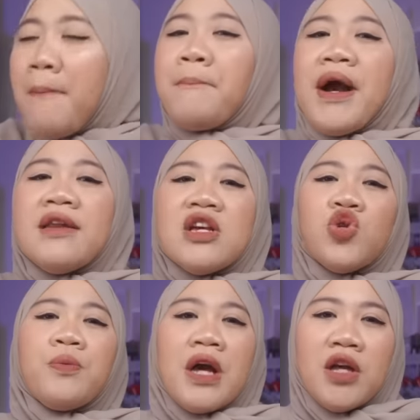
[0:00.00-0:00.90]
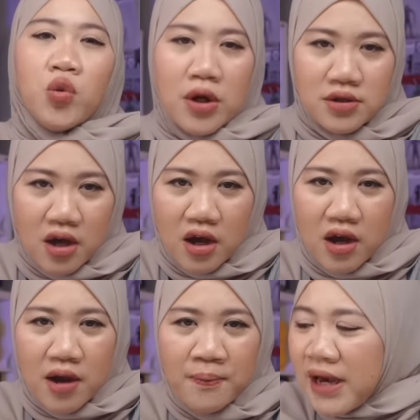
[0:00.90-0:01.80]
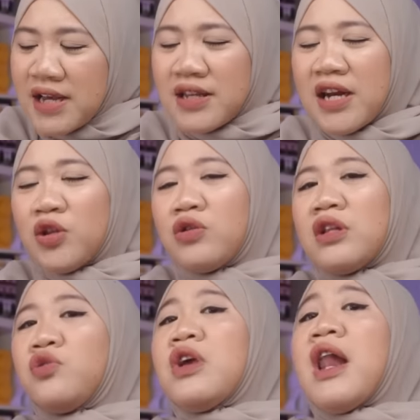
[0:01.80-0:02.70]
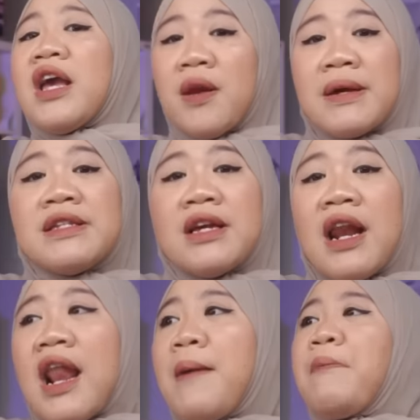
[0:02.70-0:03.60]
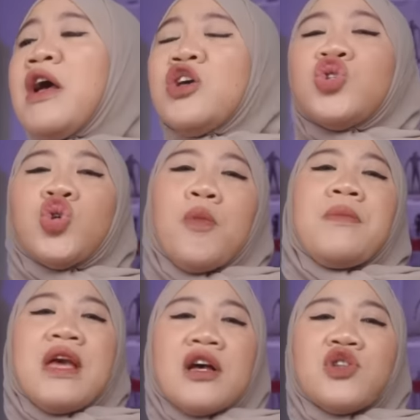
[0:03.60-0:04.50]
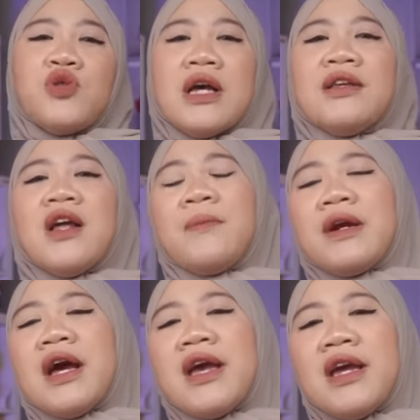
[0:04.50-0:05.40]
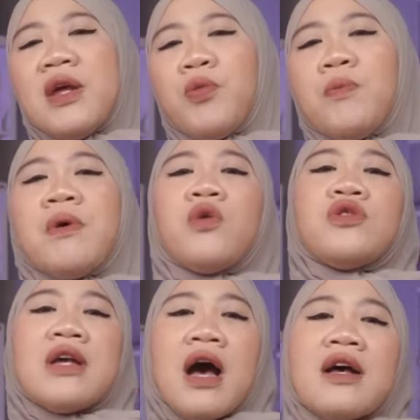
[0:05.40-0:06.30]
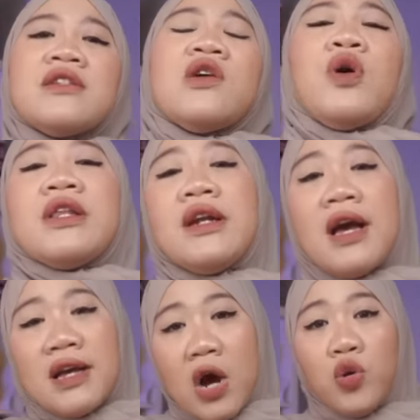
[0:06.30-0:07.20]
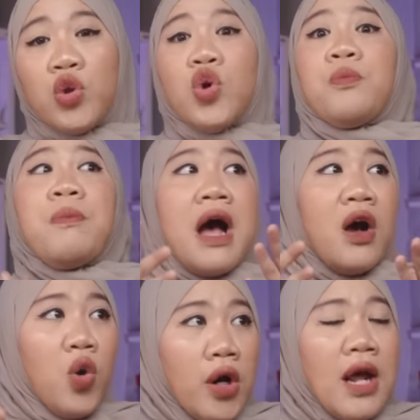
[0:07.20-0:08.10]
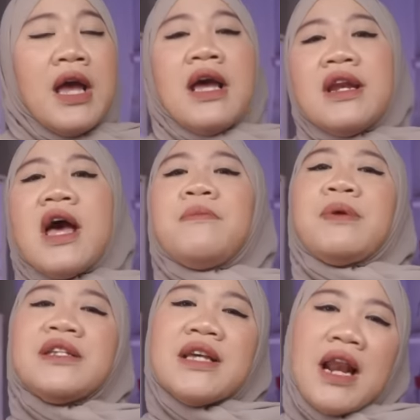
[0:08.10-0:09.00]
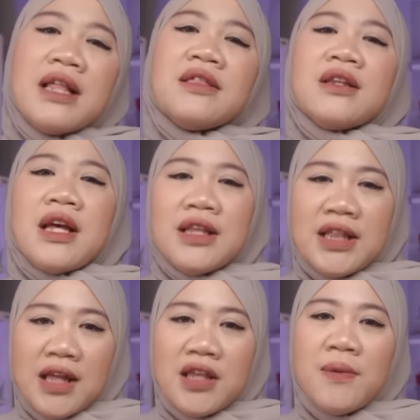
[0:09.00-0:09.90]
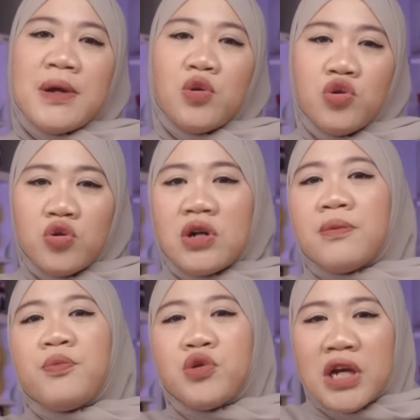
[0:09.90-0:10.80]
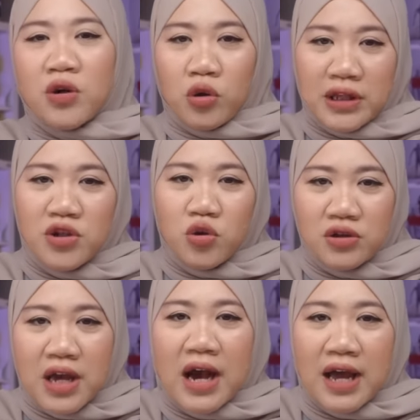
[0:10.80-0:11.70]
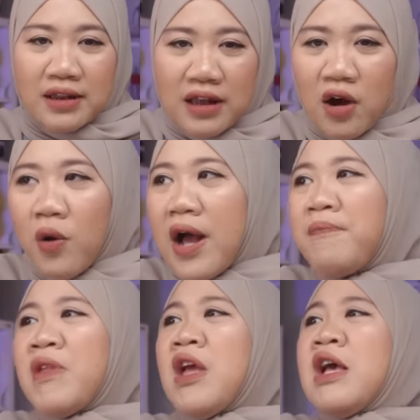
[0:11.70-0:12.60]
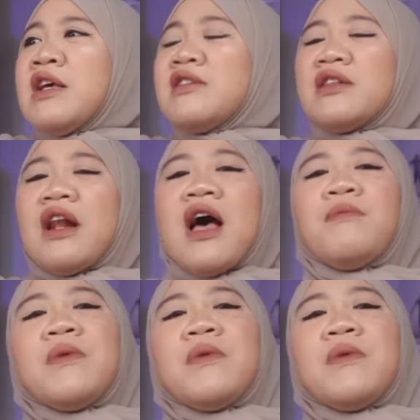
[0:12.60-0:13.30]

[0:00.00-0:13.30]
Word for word: Campak ini sum kayak gitu aja. Pada saat itu tentunya langit masih gelap. Sum yang sudah tidak berdaya ini pun pun berusaha sekuat tenaga untuk bangun dan berjalan tertatih-tatih menuju ke pusat kota Yogyakarta, Wak. Setelah